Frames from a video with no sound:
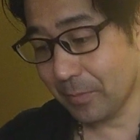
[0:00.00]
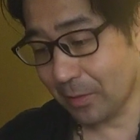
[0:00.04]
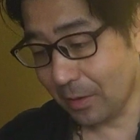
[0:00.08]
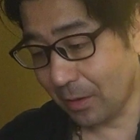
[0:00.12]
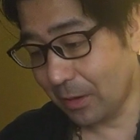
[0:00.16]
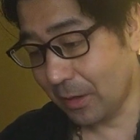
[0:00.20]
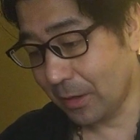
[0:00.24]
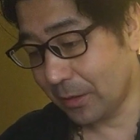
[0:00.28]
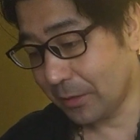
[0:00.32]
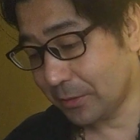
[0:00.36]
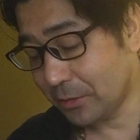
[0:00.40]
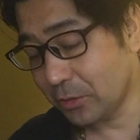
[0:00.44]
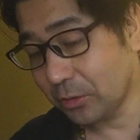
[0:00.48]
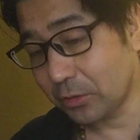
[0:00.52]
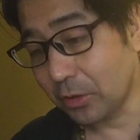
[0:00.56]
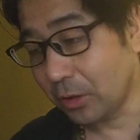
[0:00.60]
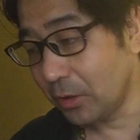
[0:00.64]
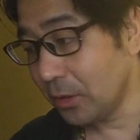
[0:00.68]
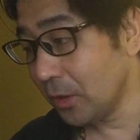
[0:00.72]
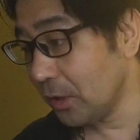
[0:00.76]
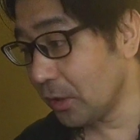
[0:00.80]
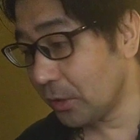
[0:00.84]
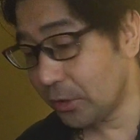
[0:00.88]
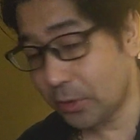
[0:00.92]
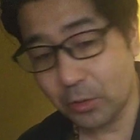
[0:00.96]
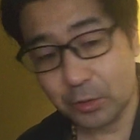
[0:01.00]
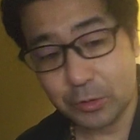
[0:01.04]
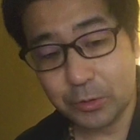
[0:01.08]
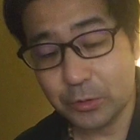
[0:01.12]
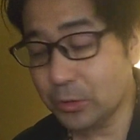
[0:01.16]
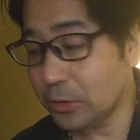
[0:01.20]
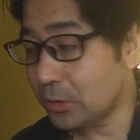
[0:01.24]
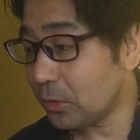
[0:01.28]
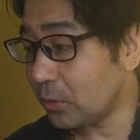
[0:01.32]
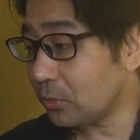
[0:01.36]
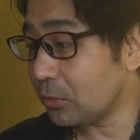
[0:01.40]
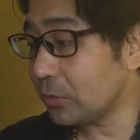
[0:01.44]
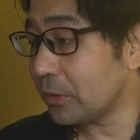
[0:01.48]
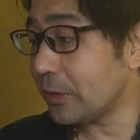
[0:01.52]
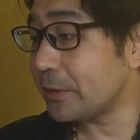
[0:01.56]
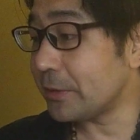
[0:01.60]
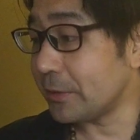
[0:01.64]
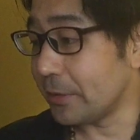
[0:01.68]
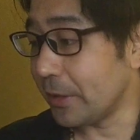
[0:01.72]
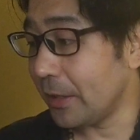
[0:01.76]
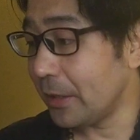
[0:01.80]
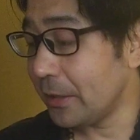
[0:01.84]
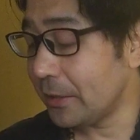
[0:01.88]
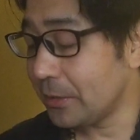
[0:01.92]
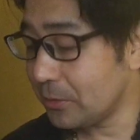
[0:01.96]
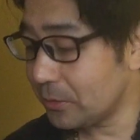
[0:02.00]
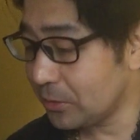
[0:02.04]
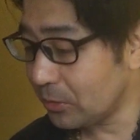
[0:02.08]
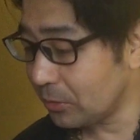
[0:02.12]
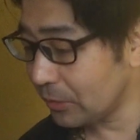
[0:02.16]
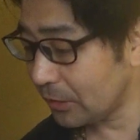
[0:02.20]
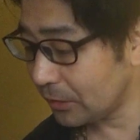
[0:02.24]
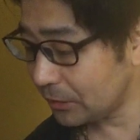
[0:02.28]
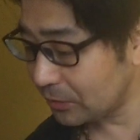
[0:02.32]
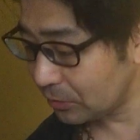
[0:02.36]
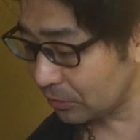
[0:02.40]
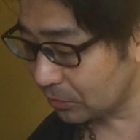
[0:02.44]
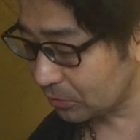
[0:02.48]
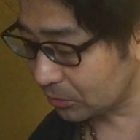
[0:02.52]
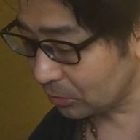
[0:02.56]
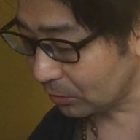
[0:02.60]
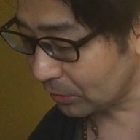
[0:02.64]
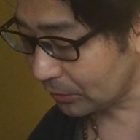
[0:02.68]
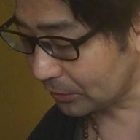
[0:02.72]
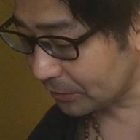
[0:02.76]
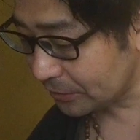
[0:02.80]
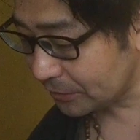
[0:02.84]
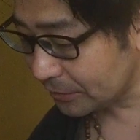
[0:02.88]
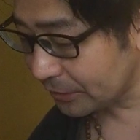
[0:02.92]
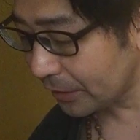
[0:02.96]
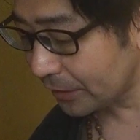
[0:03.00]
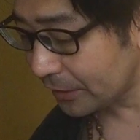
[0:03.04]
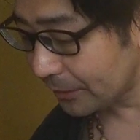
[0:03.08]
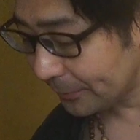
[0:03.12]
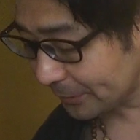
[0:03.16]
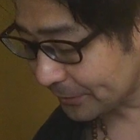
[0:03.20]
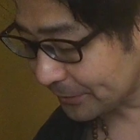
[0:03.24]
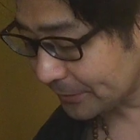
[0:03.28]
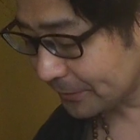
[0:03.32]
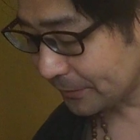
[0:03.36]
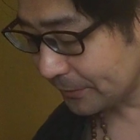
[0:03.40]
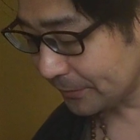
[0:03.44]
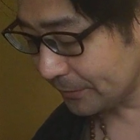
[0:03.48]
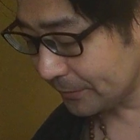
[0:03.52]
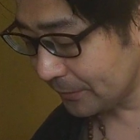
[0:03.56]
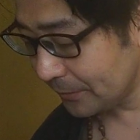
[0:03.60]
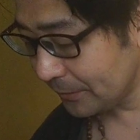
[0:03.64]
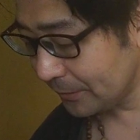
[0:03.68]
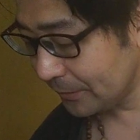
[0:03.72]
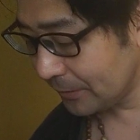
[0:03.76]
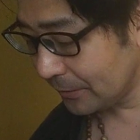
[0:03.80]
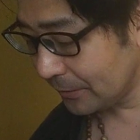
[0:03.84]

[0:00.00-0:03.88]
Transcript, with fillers: はい。ちょっと、今日夕食ですね。夕食だけちょっと紹介させていただきます。